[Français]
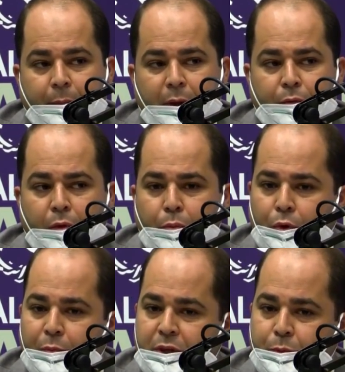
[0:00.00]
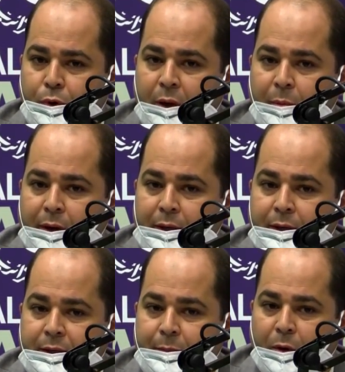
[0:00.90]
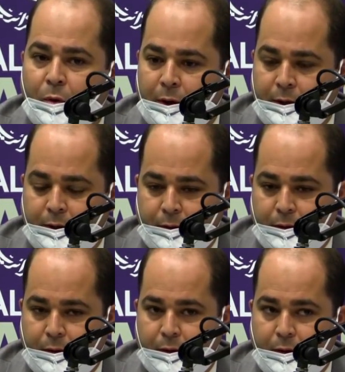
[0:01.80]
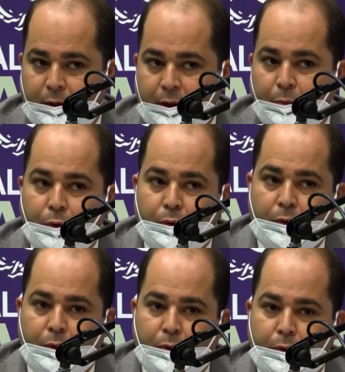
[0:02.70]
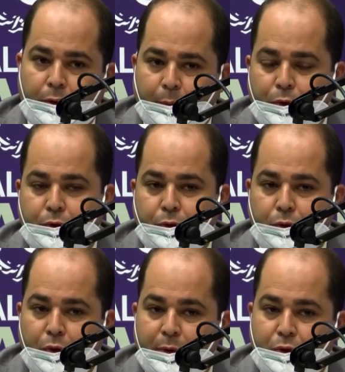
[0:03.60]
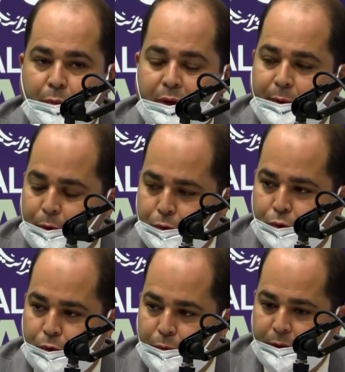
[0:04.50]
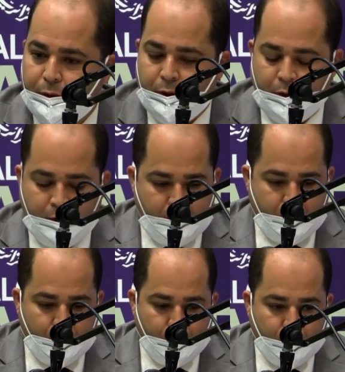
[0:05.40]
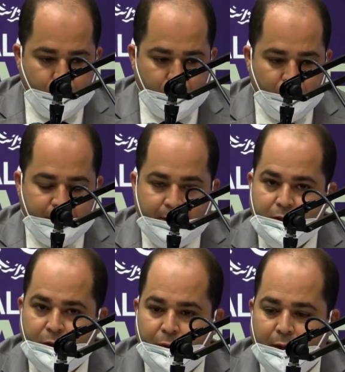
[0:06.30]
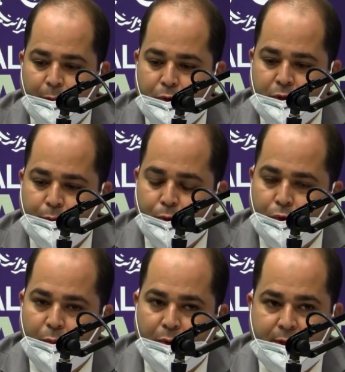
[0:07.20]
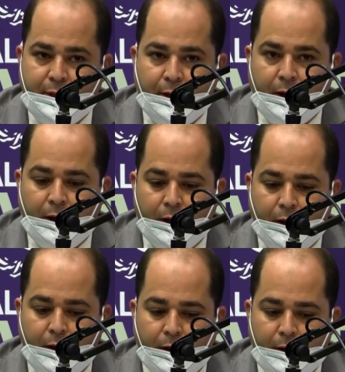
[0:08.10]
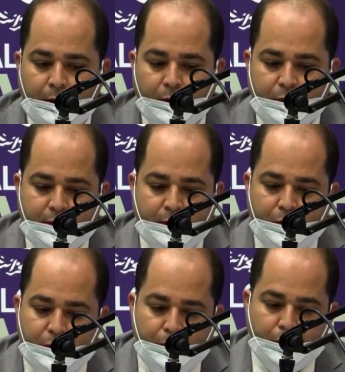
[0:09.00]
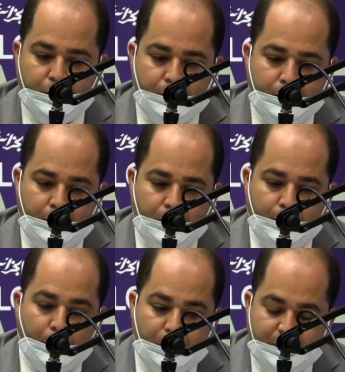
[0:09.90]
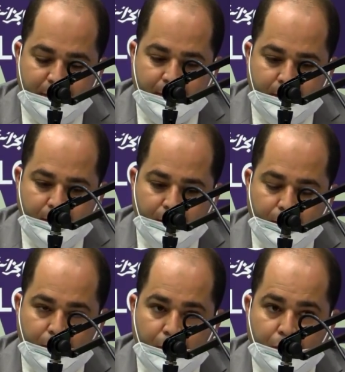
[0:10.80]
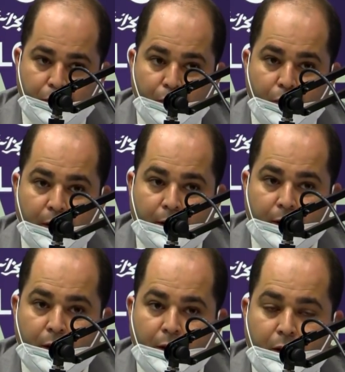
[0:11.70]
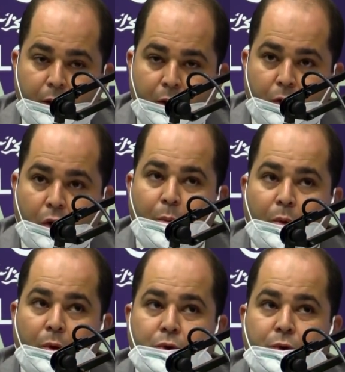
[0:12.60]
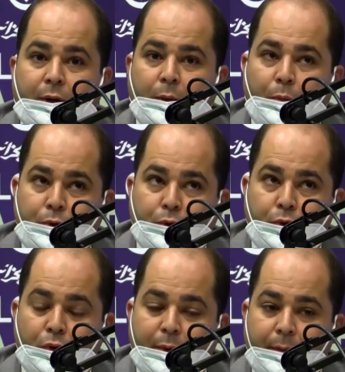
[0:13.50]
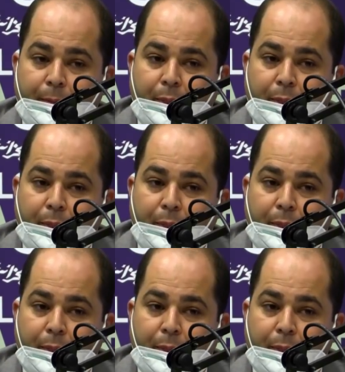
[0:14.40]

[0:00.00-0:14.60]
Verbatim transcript: n'y a pas de vent propice pour un Maroc qui ne sait pas où aller. La banque, euh, la poste de demain se prépare aujourd'hui. Aujourd'hui, on a instruit la poste pour commencer à lancer une étude prospective de voir comment sera la poste de demain.